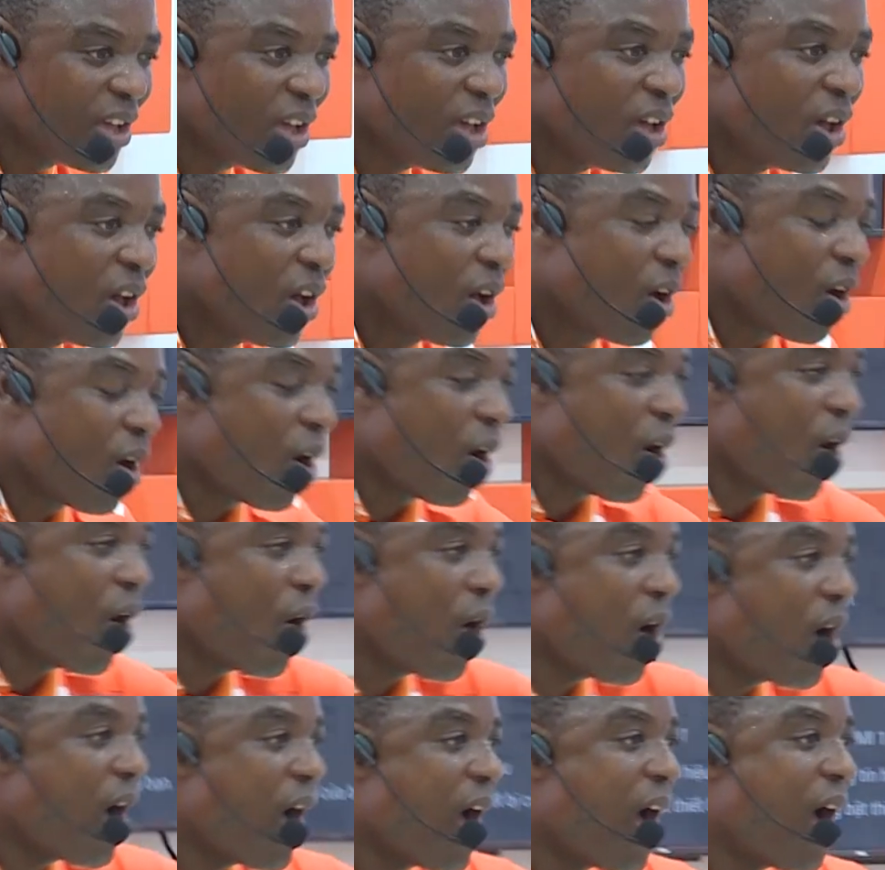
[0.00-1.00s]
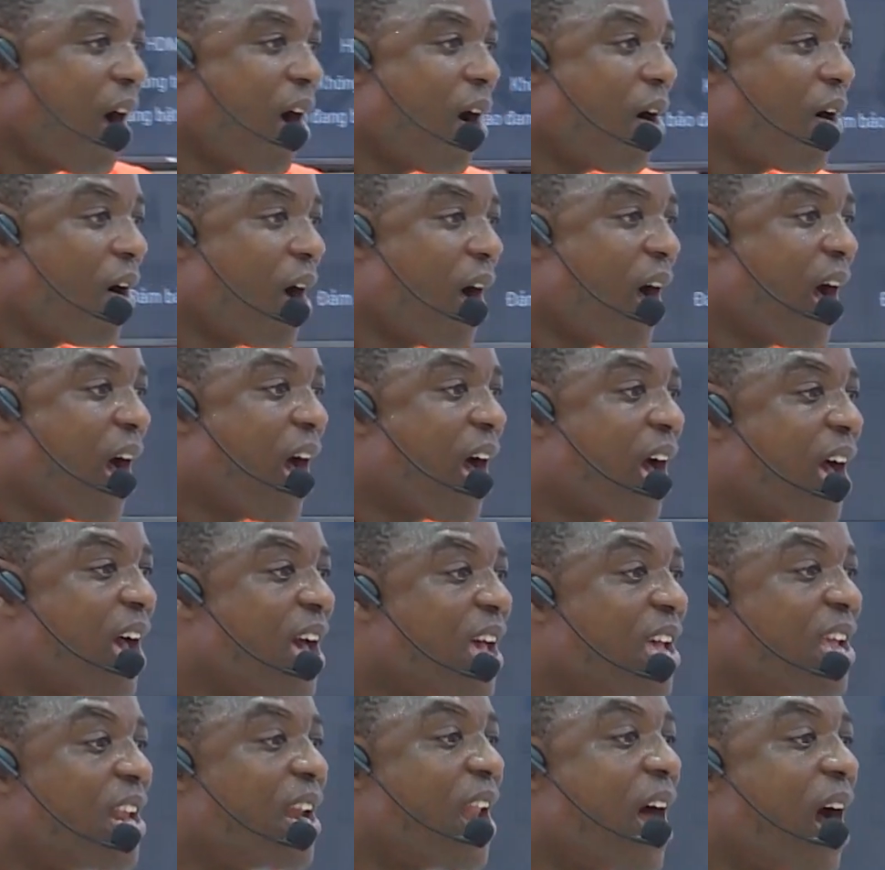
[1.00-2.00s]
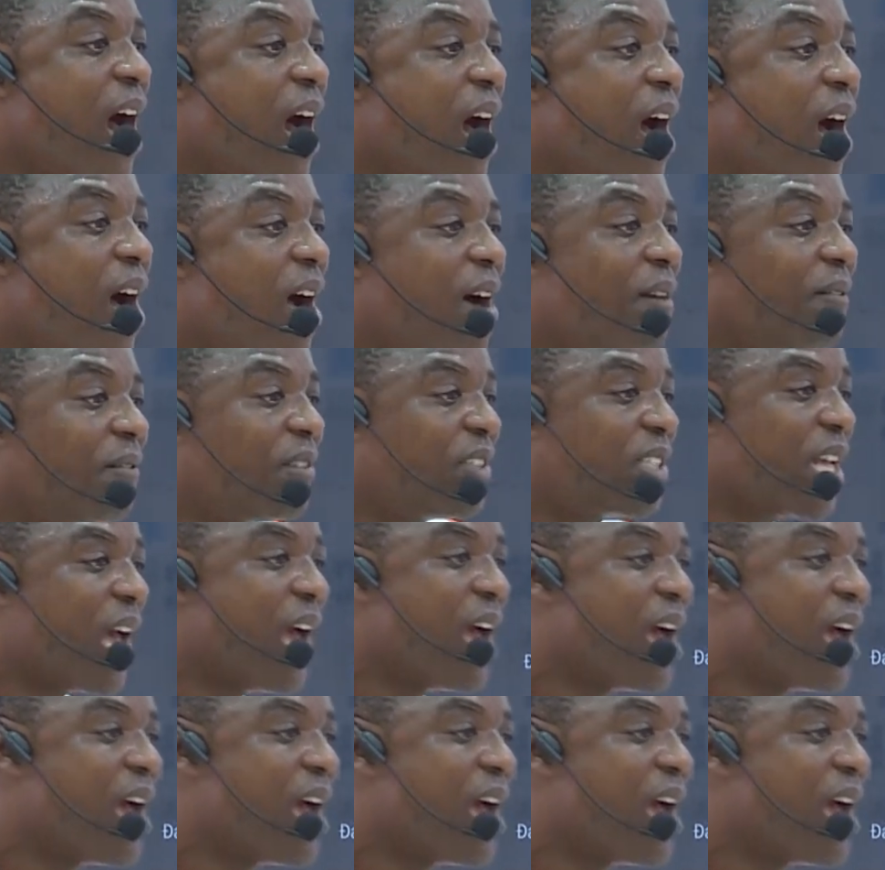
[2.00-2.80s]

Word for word: thức, thái độ, kỹ năng và thói quen. Qua